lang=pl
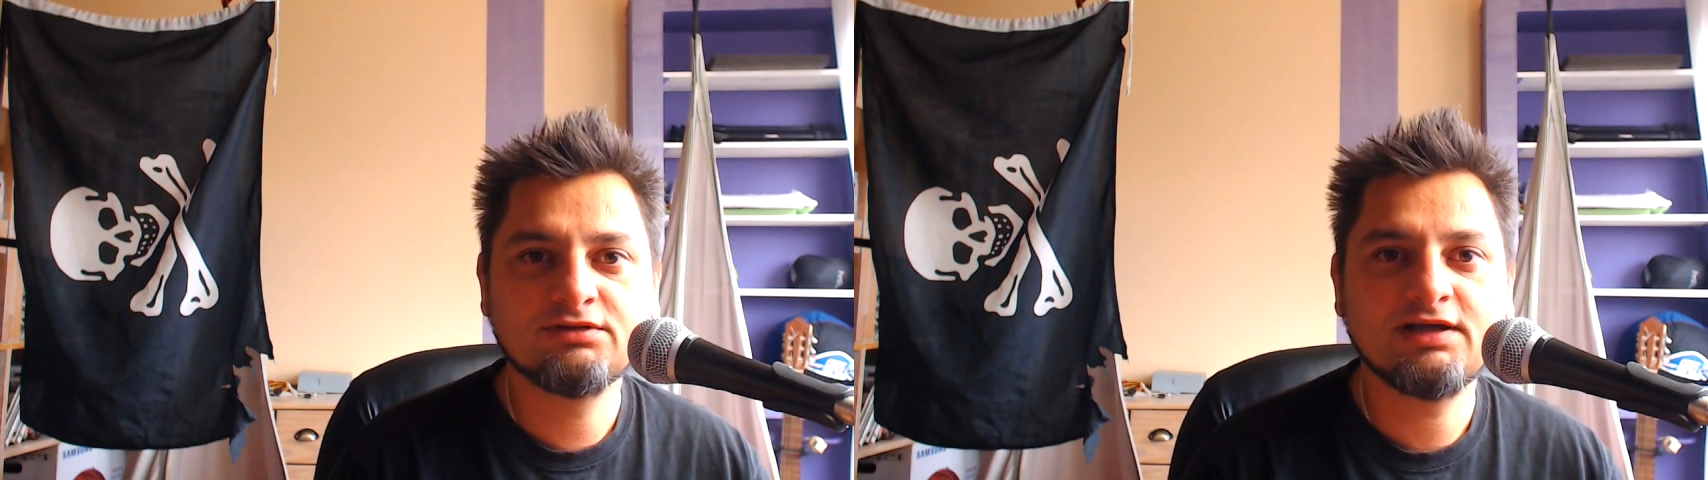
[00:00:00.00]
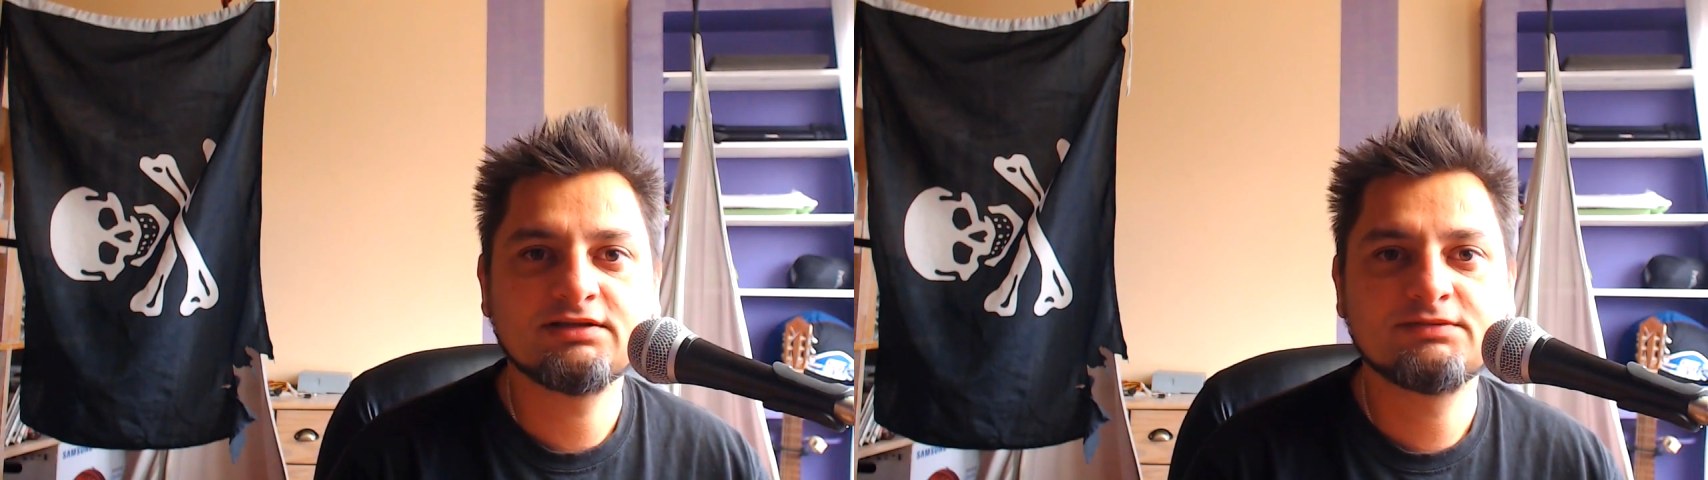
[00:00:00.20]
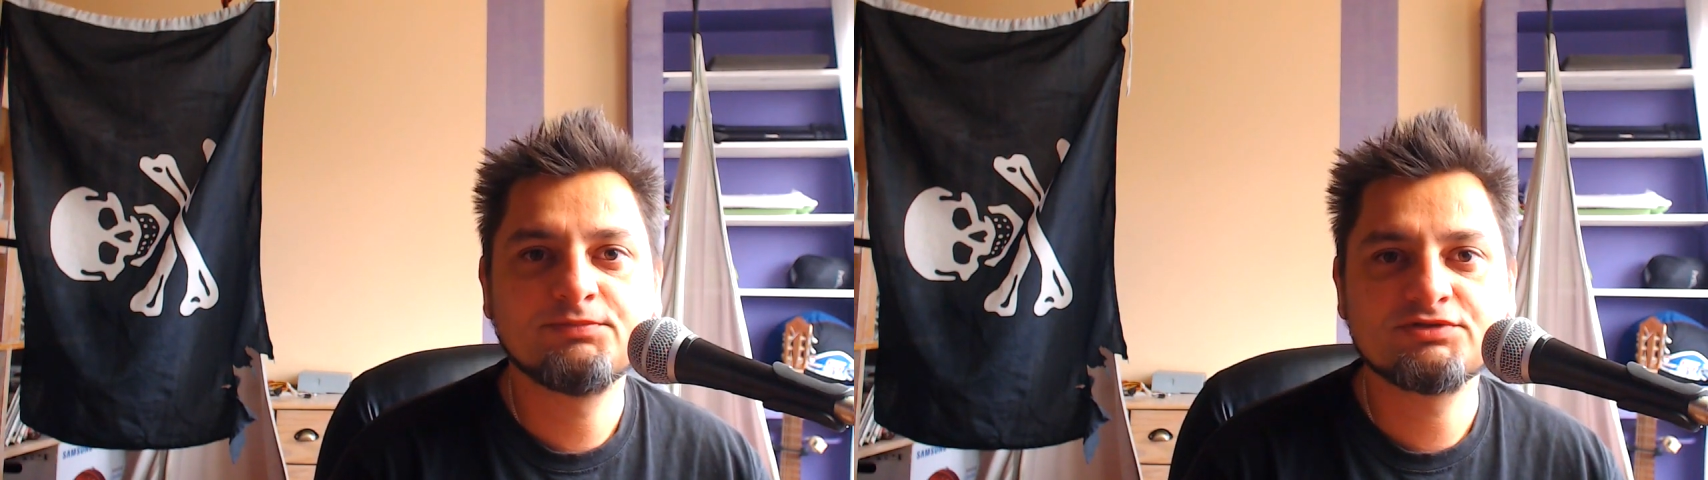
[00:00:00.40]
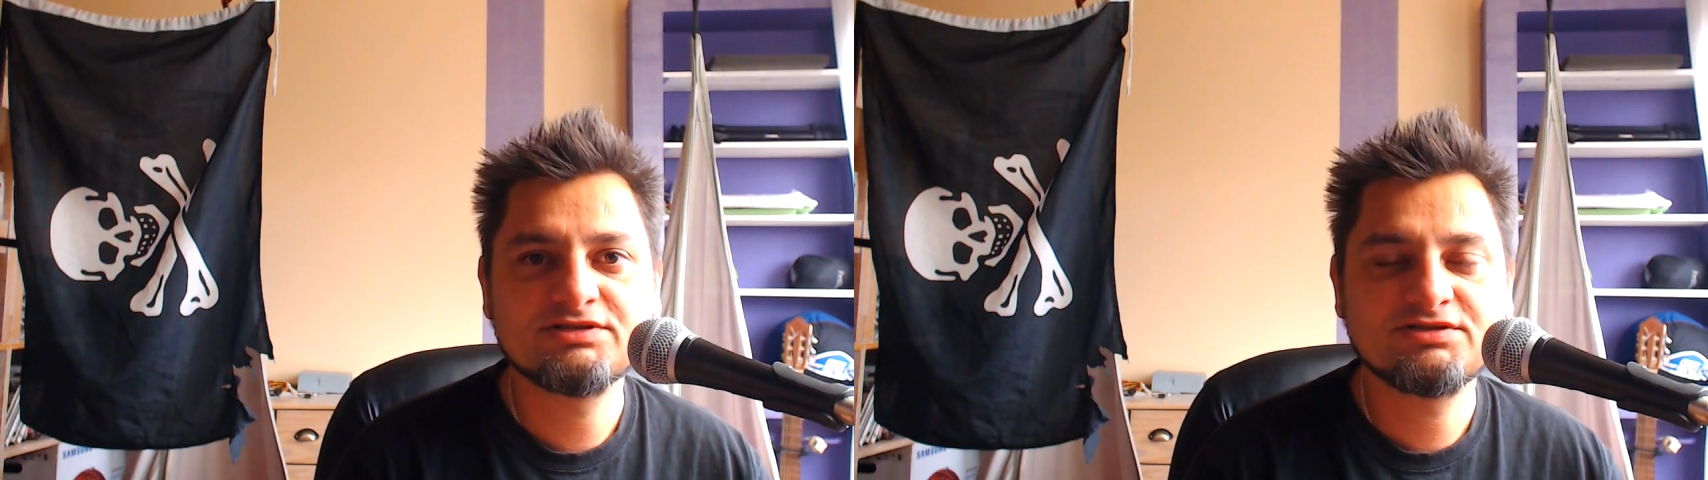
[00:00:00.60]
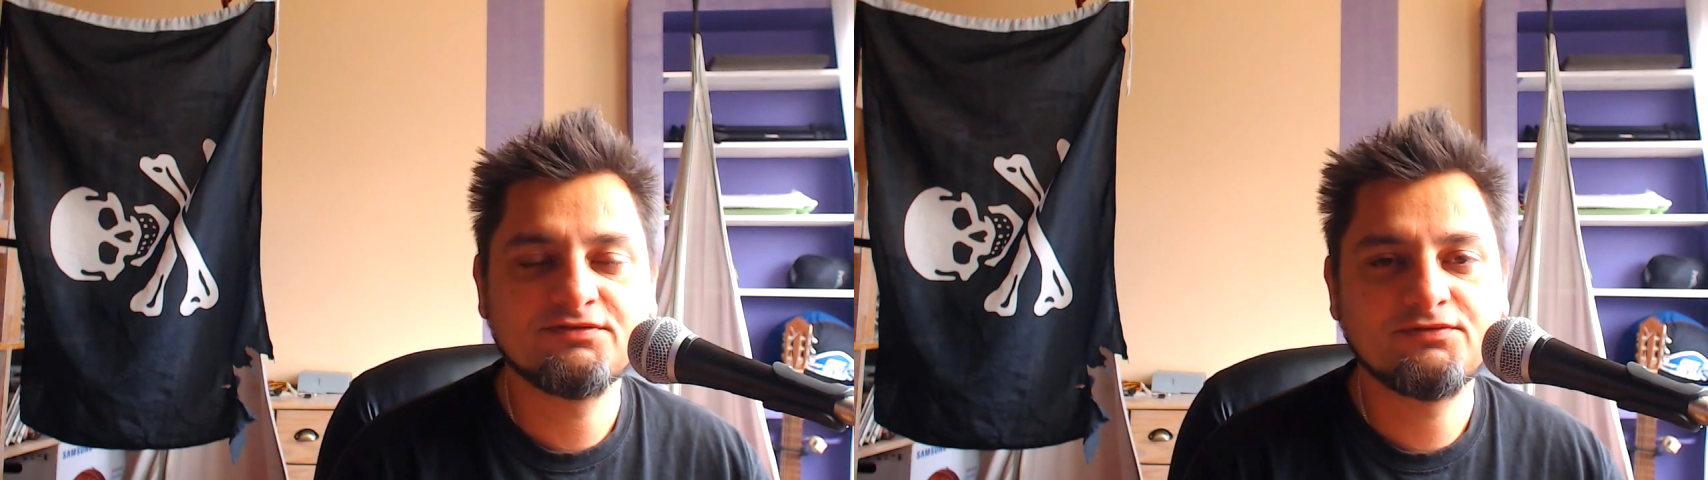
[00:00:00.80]
nad
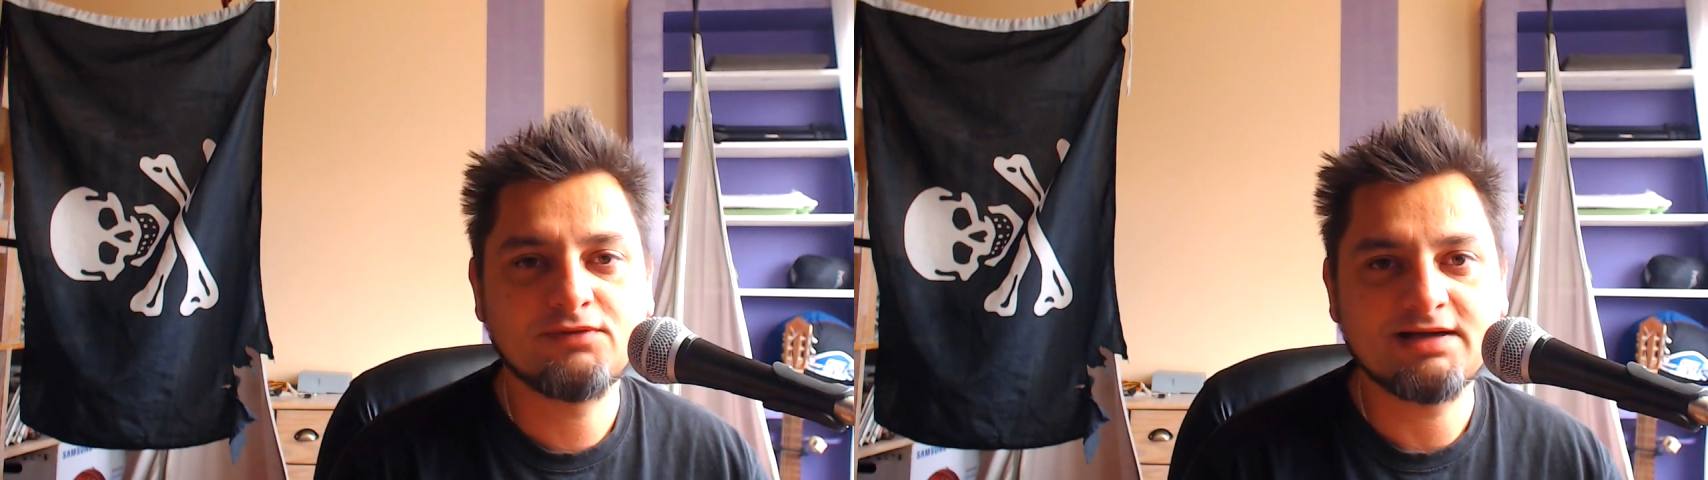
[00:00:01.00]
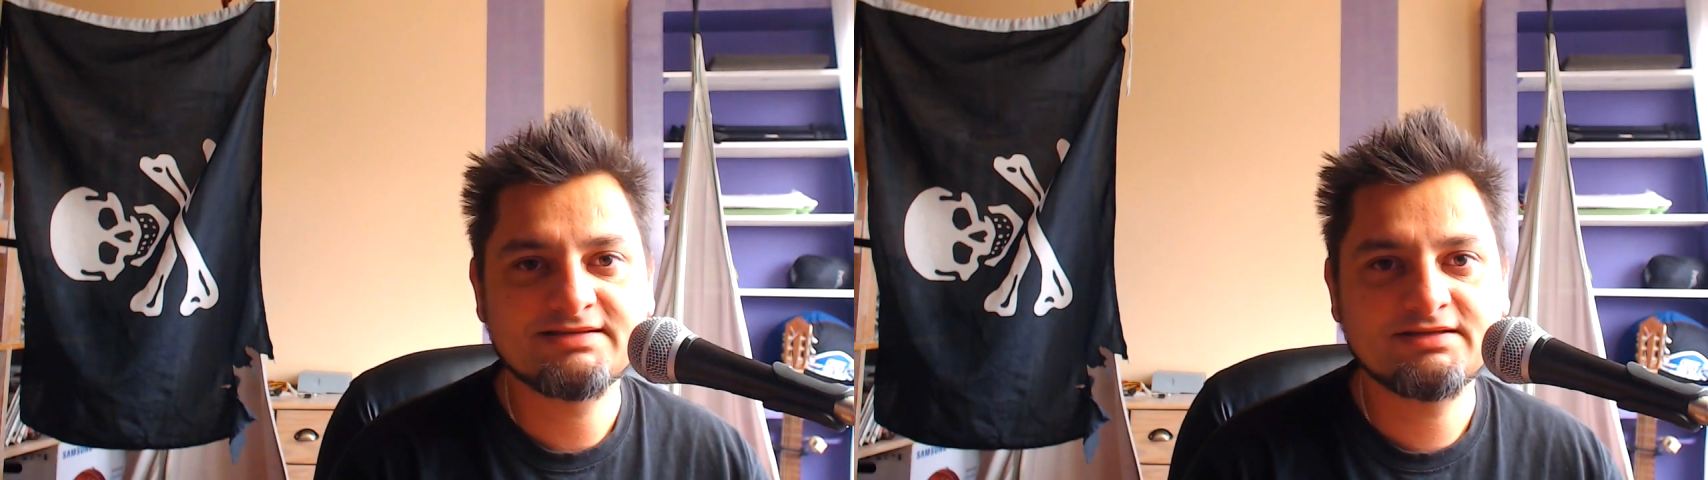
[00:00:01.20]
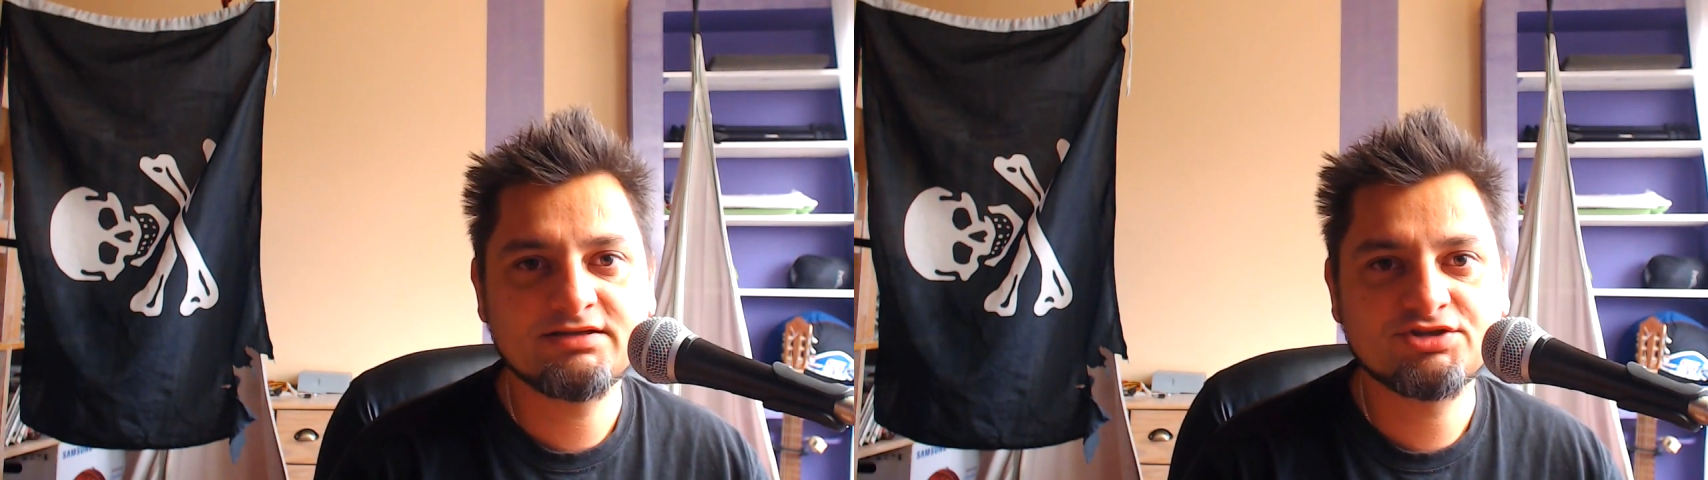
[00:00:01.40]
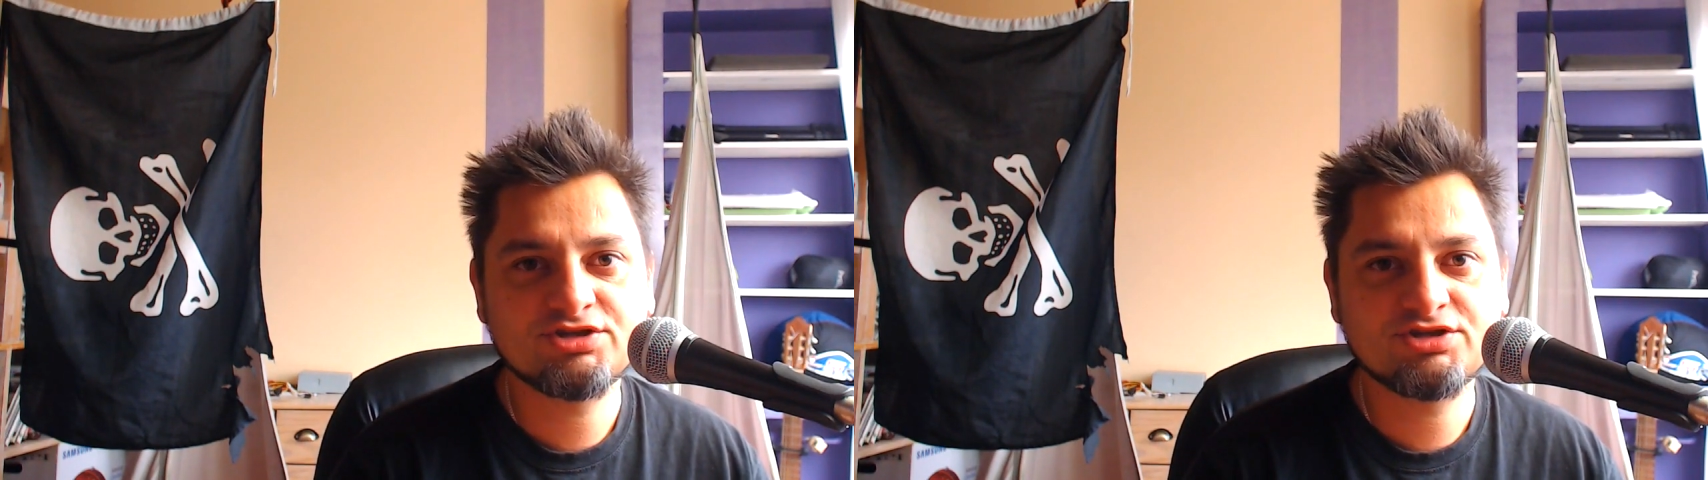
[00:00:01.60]
pozycją władzy,